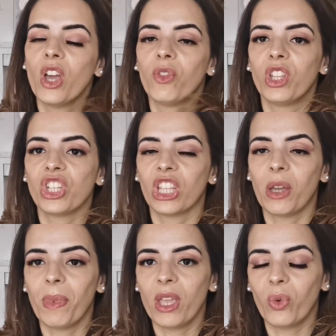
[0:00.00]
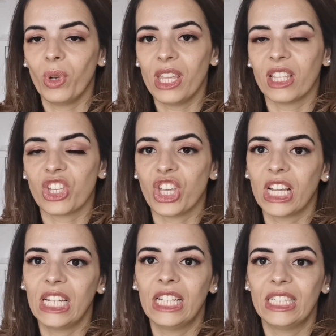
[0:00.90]
vou deixar também o link da
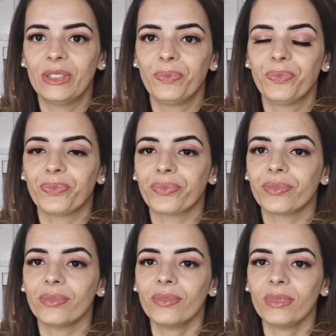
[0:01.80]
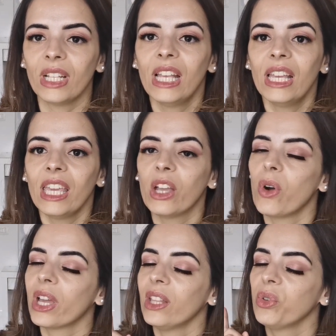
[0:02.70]
Cheglan e
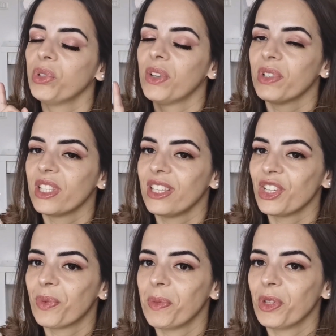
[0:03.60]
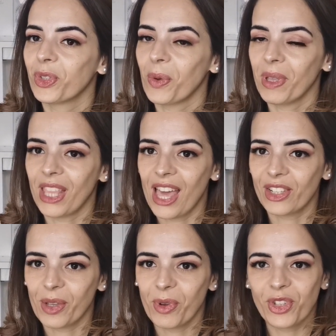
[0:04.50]
qualquer dúvida vocês deixam pra mim nos
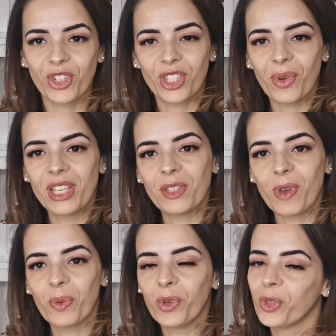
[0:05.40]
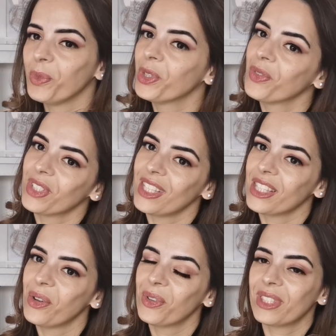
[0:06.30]
comentários, tá bom, gente? Então é isso, espero muito, muito que
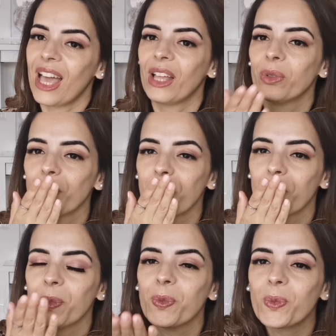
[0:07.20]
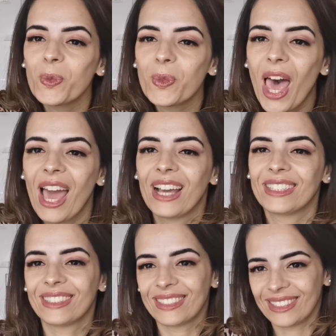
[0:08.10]
vocês tenham gostado. Hum,
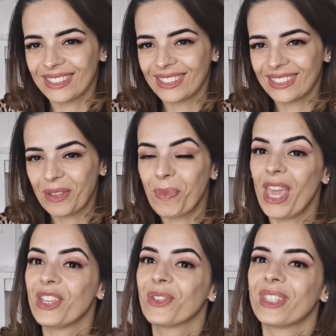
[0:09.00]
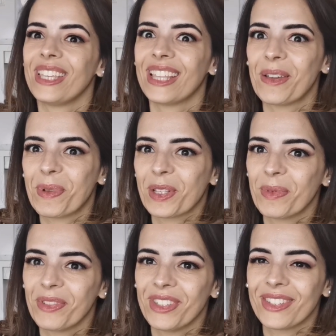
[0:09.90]
beijos e até o
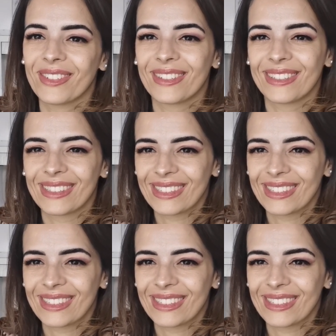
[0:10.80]
próximo vídeo.